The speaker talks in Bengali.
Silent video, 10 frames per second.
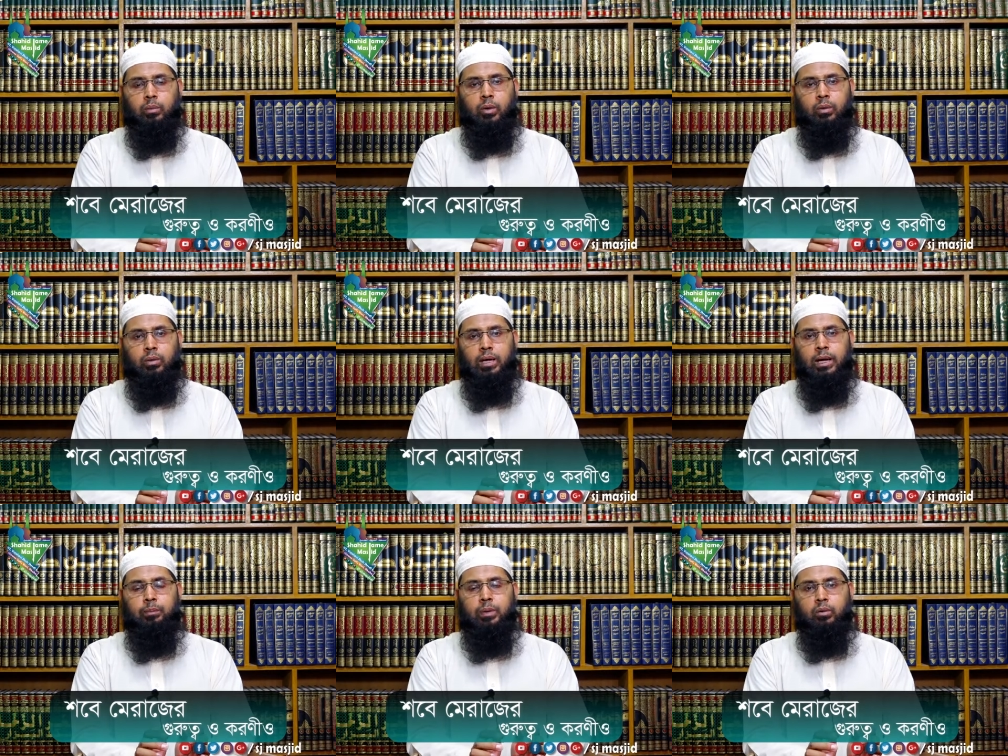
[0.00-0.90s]
বরং
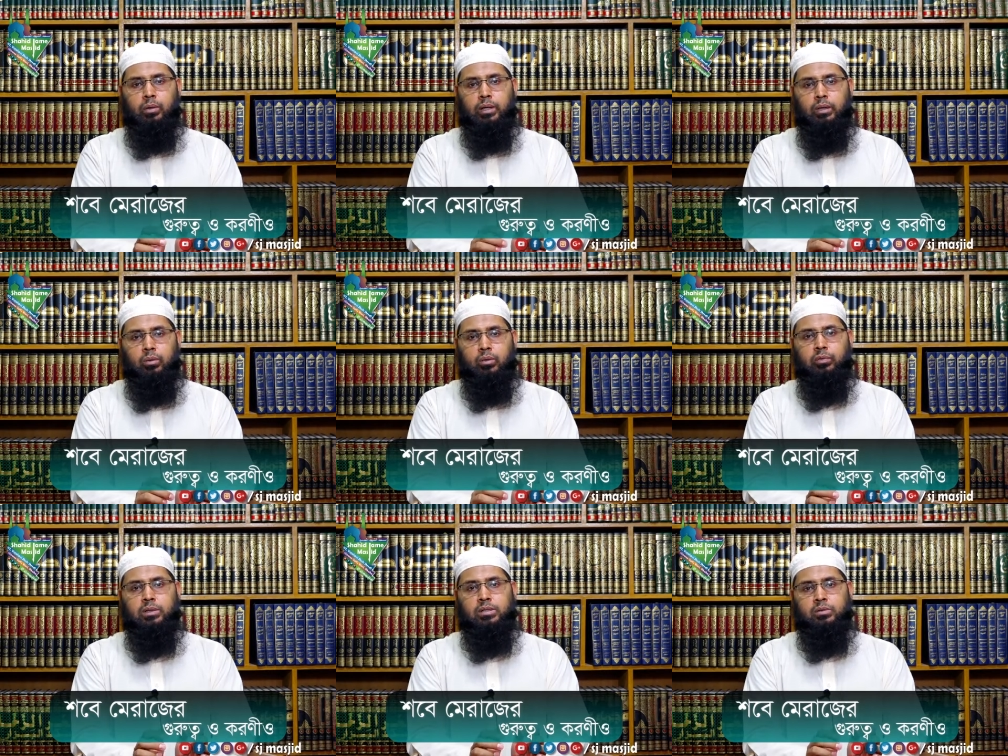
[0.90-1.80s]
আপনি কন্টিনিউ
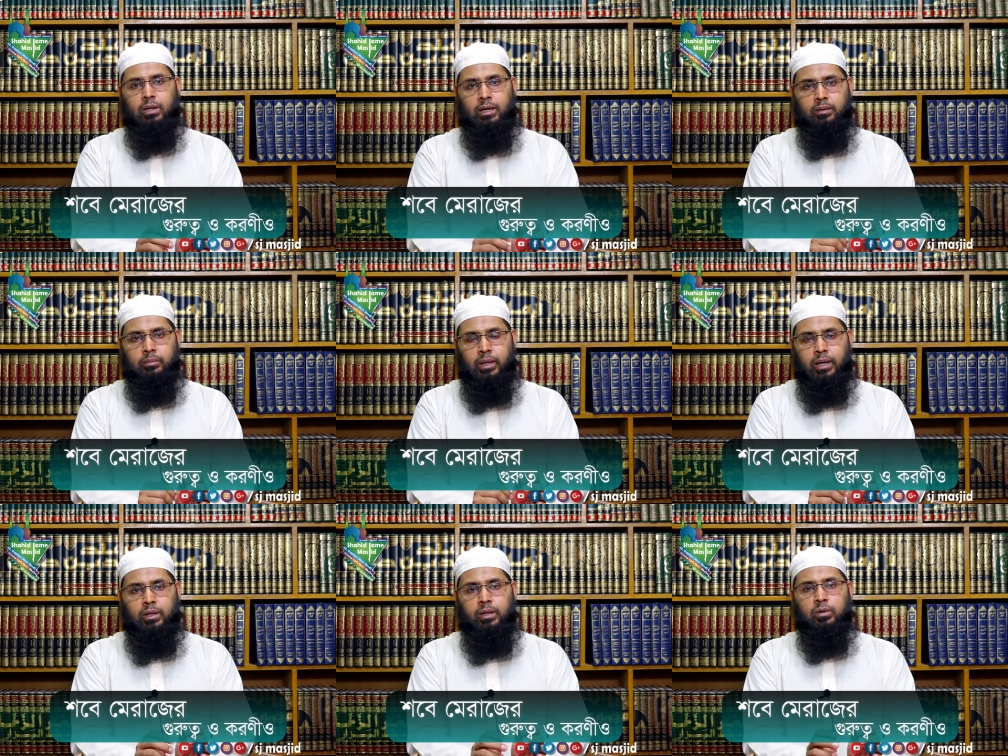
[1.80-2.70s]
নফল যে সলাদ বা
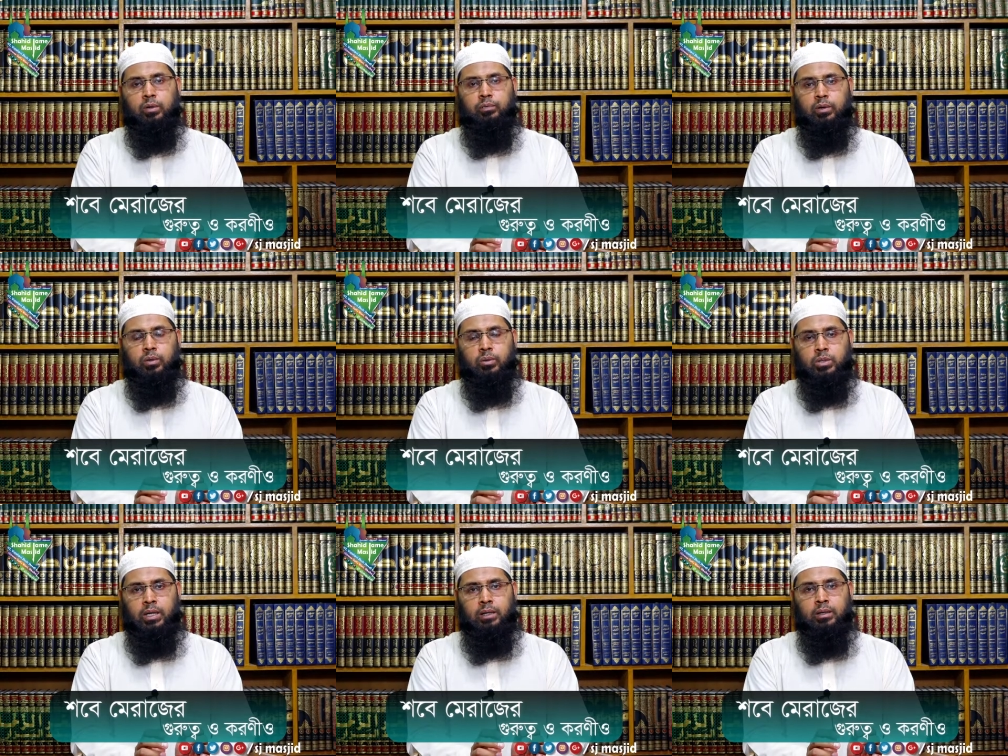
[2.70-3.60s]
নফল
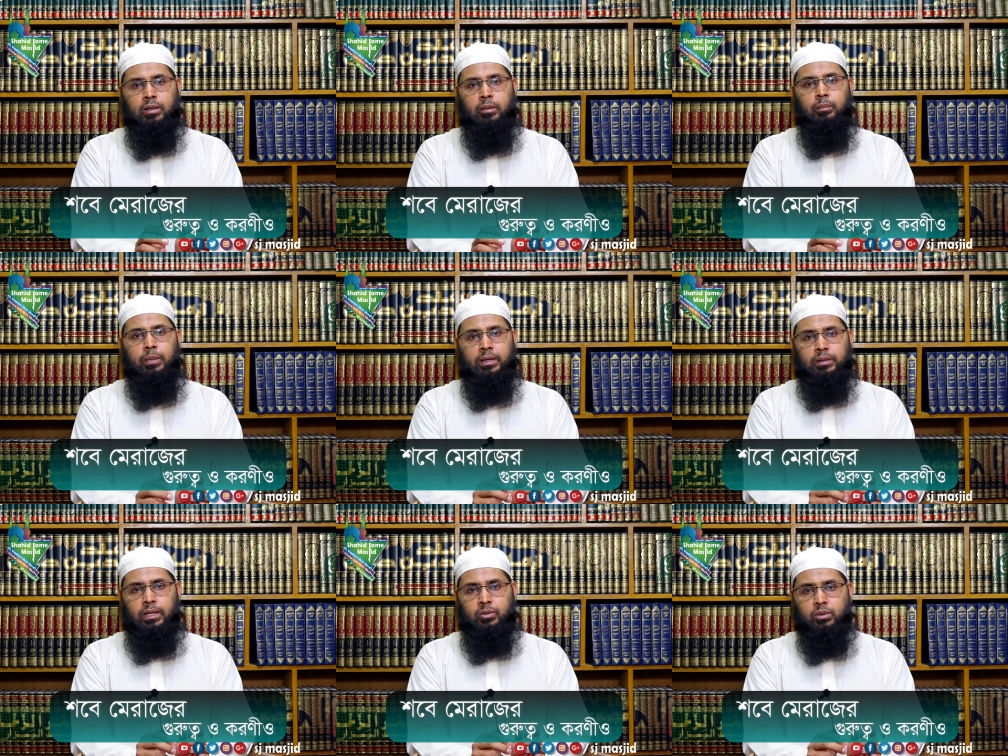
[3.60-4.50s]
রোজা বা
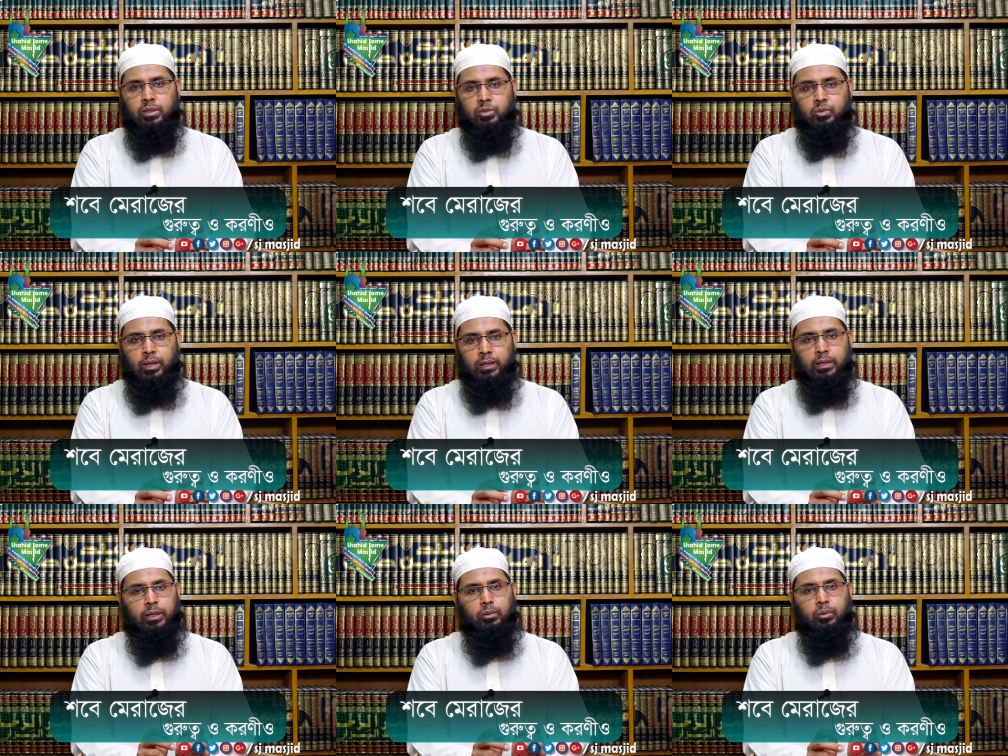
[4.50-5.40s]
তাহাজুদের সলাদ
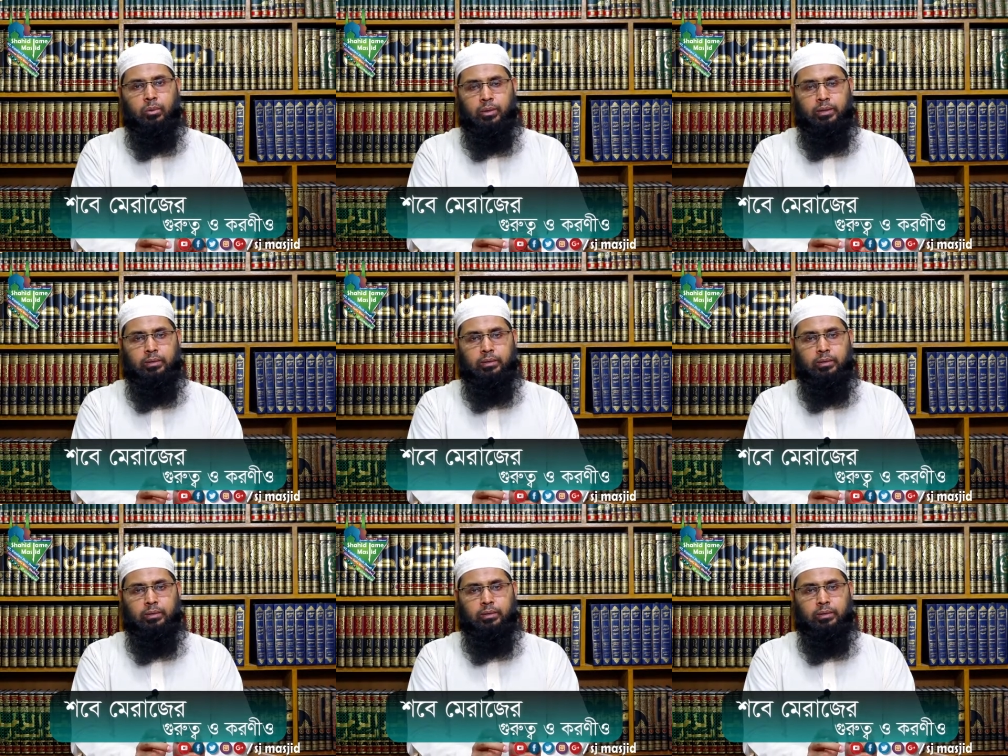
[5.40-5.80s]
এগুলো করেন